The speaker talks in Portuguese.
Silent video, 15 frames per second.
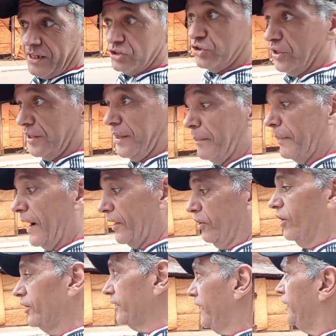da gente é
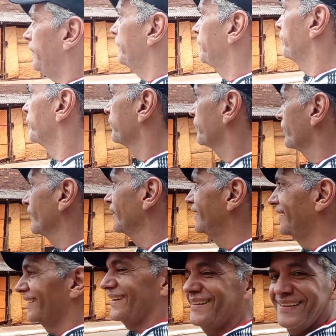maior, né?
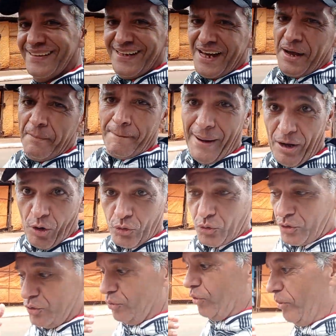Maior
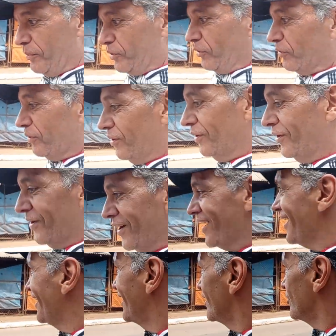do que o homem do,
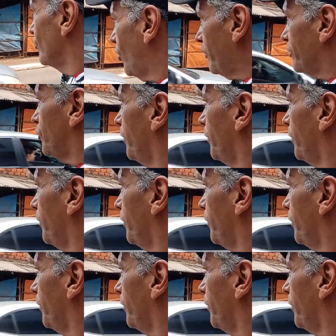o homem